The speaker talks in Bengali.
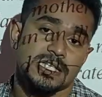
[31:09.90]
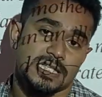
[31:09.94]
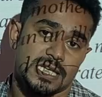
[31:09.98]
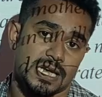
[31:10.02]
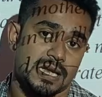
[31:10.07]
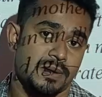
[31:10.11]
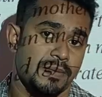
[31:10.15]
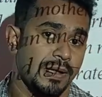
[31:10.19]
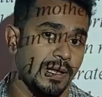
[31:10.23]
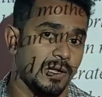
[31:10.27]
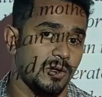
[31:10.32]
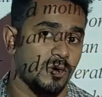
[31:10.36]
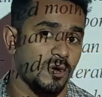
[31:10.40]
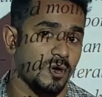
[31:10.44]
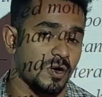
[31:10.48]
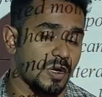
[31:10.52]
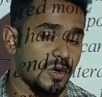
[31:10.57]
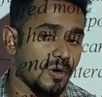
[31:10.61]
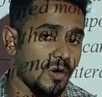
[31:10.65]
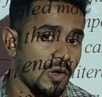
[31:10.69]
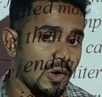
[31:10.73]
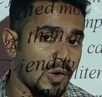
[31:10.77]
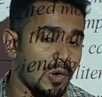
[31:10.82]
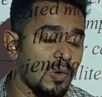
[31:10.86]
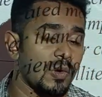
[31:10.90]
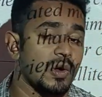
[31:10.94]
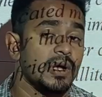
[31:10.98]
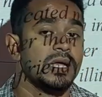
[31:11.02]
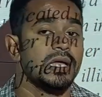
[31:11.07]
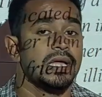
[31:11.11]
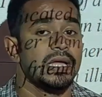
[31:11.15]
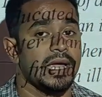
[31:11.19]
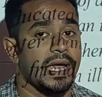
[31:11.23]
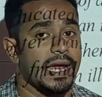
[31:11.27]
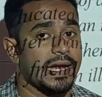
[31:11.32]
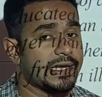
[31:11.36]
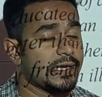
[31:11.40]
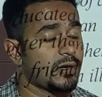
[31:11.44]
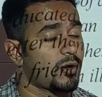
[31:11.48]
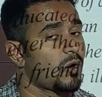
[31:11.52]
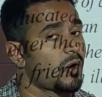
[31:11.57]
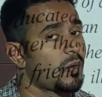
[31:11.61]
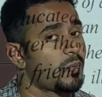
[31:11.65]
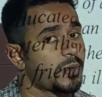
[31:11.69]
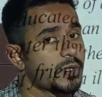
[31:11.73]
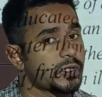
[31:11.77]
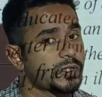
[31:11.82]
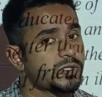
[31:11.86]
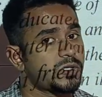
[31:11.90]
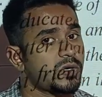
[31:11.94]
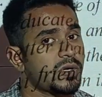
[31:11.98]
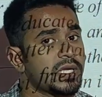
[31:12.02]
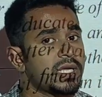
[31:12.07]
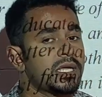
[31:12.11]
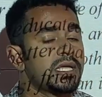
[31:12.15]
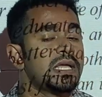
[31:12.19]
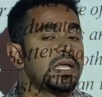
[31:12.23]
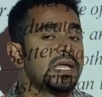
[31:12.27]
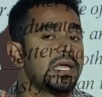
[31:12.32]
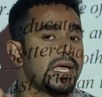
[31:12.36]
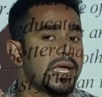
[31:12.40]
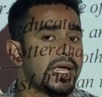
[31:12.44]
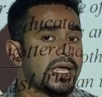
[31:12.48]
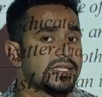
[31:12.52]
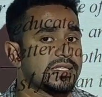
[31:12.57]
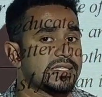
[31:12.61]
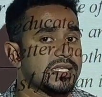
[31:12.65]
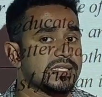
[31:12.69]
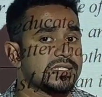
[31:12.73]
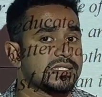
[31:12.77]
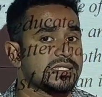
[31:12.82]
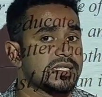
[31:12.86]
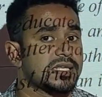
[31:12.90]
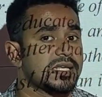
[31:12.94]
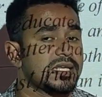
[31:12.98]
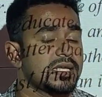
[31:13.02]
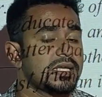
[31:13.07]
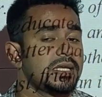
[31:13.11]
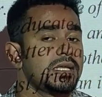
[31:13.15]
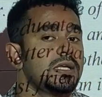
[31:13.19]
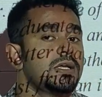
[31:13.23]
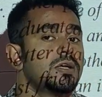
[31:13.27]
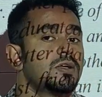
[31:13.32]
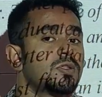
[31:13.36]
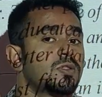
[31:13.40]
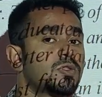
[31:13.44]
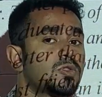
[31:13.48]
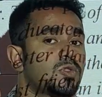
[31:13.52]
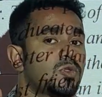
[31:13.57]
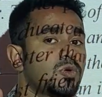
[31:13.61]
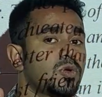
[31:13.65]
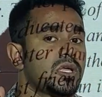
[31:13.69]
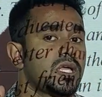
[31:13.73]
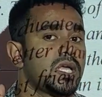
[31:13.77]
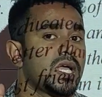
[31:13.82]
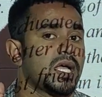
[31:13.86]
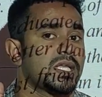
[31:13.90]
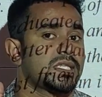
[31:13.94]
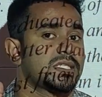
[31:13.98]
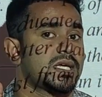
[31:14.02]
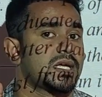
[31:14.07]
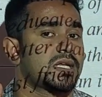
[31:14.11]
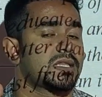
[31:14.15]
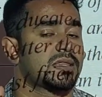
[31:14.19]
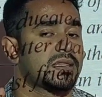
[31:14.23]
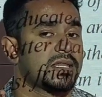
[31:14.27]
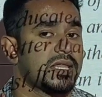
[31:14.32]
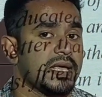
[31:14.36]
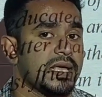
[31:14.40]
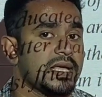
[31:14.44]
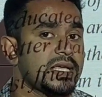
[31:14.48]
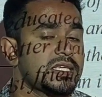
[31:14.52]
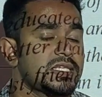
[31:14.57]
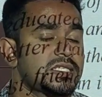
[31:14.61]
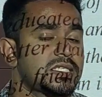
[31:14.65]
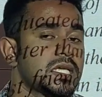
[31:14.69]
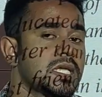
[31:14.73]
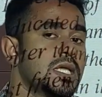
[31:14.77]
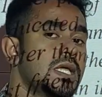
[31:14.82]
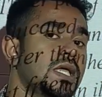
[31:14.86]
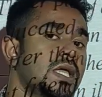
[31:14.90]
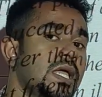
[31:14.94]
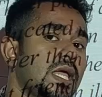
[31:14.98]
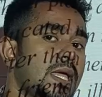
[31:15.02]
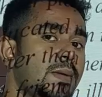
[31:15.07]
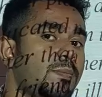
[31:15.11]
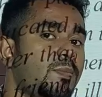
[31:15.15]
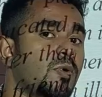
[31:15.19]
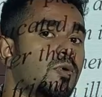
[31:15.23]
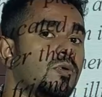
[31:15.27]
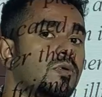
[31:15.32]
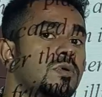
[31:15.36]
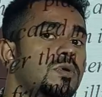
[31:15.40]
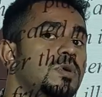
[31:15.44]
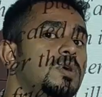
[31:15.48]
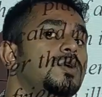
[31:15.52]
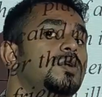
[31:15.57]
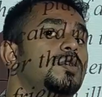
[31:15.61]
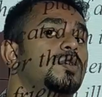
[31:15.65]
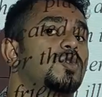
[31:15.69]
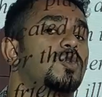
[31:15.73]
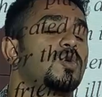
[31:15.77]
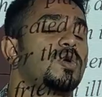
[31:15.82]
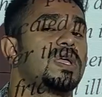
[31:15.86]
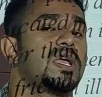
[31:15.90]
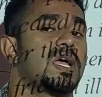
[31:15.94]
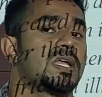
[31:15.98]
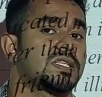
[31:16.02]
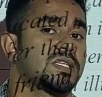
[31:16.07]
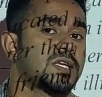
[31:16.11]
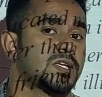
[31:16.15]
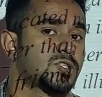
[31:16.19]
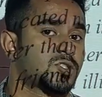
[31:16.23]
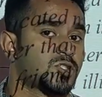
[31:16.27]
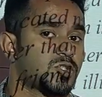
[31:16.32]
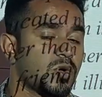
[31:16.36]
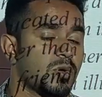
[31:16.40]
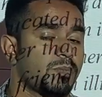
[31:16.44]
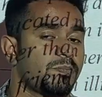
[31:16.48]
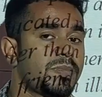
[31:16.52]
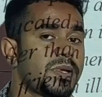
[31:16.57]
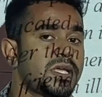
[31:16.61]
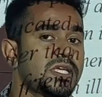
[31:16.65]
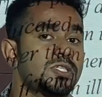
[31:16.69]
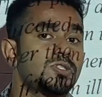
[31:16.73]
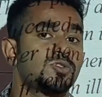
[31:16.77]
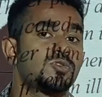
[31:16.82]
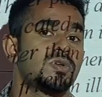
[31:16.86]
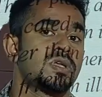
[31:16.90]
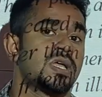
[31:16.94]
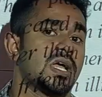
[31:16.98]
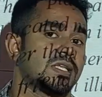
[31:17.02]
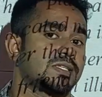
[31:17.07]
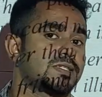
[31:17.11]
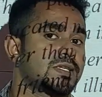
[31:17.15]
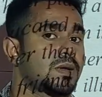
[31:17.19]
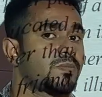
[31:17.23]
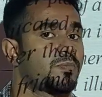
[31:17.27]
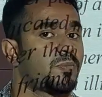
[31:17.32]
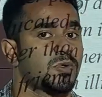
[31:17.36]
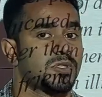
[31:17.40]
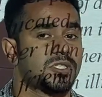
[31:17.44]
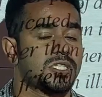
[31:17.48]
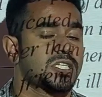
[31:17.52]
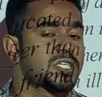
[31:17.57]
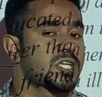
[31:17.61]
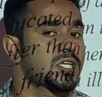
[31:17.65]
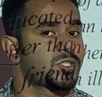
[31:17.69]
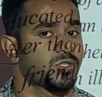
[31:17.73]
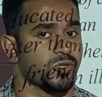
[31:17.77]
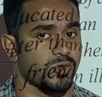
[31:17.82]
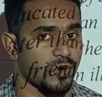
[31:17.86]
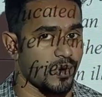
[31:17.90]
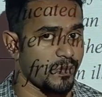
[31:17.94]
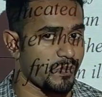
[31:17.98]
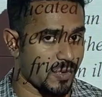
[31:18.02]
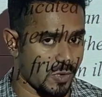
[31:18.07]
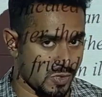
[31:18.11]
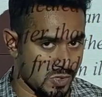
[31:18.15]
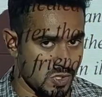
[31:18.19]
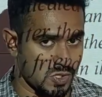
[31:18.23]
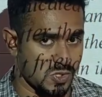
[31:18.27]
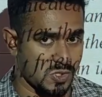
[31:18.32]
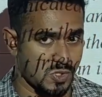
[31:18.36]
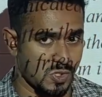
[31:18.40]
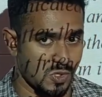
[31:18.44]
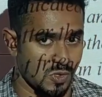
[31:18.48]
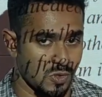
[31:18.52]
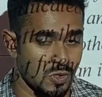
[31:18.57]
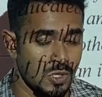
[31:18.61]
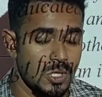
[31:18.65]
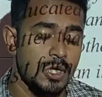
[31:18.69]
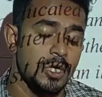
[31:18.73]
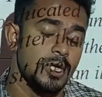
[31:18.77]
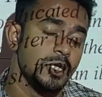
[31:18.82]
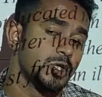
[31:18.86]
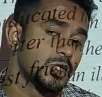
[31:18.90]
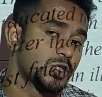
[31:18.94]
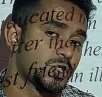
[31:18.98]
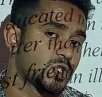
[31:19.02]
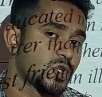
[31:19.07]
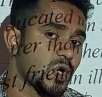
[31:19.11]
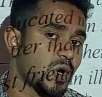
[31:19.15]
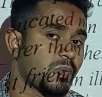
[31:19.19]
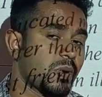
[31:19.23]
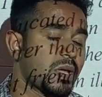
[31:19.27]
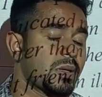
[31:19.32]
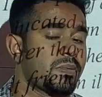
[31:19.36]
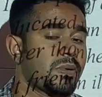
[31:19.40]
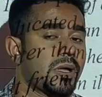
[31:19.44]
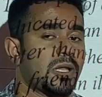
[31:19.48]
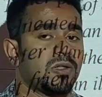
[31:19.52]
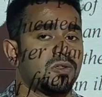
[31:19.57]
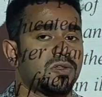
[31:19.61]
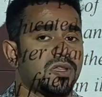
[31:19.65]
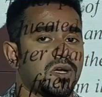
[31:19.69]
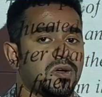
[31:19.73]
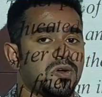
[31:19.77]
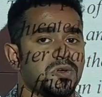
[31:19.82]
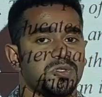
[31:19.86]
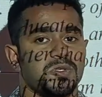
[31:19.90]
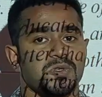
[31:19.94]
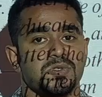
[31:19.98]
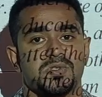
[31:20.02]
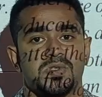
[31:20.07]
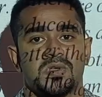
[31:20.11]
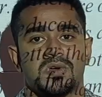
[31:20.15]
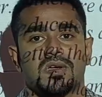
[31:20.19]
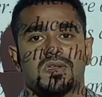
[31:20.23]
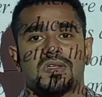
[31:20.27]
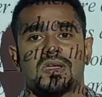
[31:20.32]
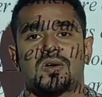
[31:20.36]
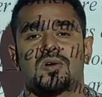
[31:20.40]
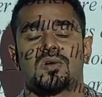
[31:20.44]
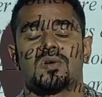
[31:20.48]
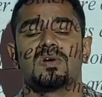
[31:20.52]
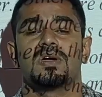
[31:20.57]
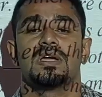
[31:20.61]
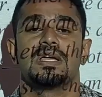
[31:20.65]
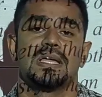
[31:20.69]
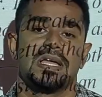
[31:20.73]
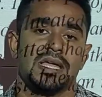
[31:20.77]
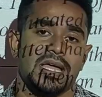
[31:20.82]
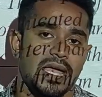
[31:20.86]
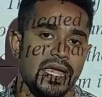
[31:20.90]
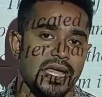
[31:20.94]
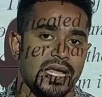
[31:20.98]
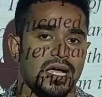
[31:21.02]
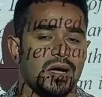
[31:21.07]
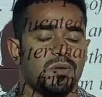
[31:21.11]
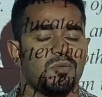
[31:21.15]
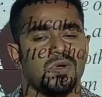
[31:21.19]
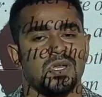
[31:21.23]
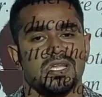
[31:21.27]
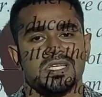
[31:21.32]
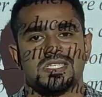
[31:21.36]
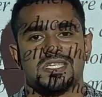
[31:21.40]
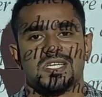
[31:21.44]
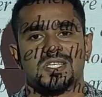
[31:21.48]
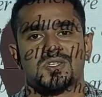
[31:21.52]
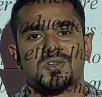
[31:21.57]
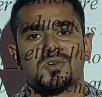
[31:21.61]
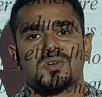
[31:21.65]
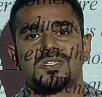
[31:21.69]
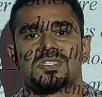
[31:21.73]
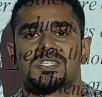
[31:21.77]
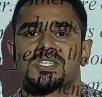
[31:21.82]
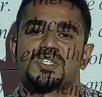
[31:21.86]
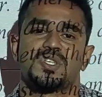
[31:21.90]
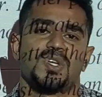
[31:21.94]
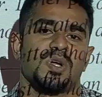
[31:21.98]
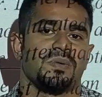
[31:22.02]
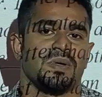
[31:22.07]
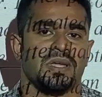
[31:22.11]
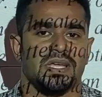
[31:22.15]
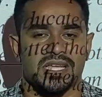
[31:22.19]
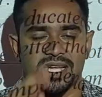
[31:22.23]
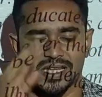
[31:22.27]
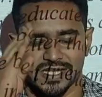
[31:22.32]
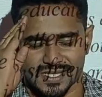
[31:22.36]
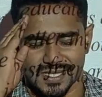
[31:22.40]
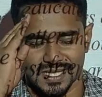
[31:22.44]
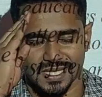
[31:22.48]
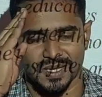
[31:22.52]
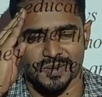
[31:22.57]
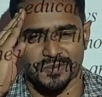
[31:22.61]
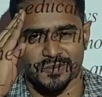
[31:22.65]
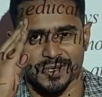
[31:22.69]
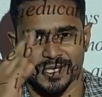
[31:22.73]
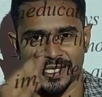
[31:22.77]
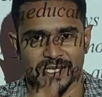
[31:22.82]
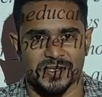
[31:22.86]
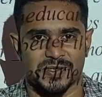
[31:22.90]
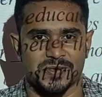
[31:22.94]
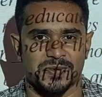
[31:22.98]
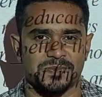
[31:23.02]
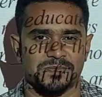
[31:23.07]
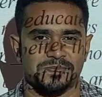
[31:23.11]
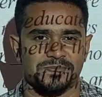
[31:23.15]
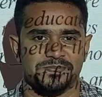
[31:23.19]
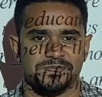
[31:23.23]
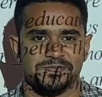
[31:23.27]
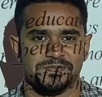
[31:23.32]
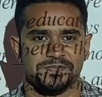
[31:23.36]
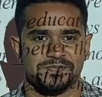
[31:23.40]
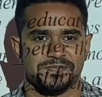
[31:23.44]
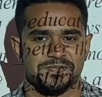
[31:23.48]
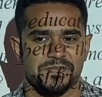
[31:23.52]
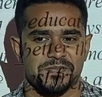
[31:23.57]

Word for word: সেটা ভালো করে করো এটা অবশ্যই এসএসসি দুই এবং দুই হাজার চব্বিশ দুই হাজার পঁচিশের জন্য প্রযোজ্য সবাই ভালো থাকো সুস্থ থাকো এই কামনা শেষ করছি সবাইকে আসসালামু আলাইকুম